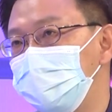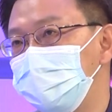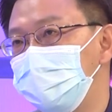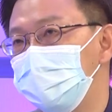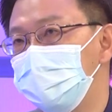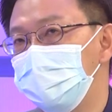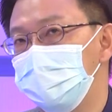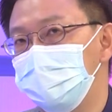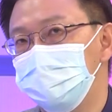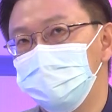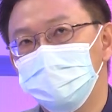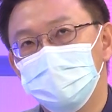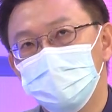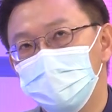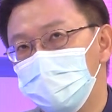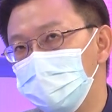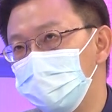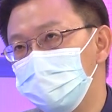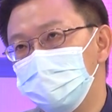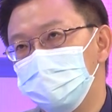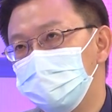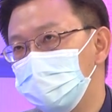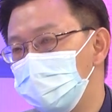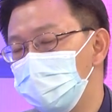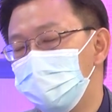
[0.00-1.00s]
กๆเนี่ยอันนี้ก็
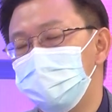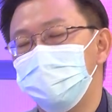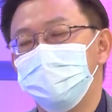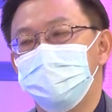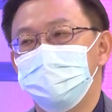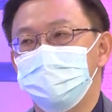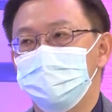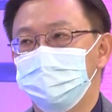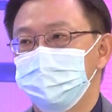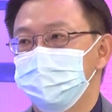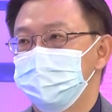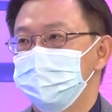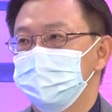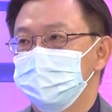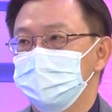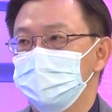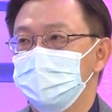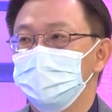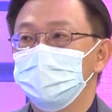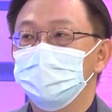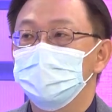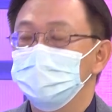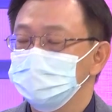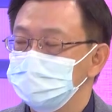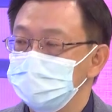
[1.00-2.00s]
ก็ไม่
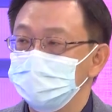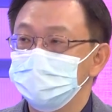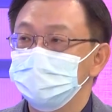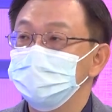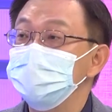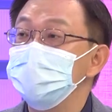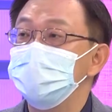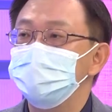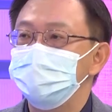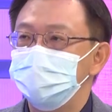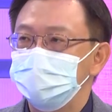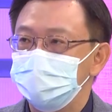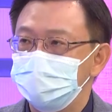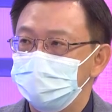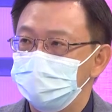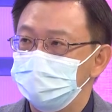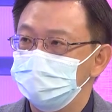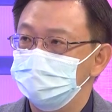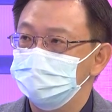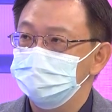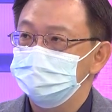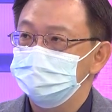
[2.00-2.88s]
ก็ยังเลือกไม่เข้า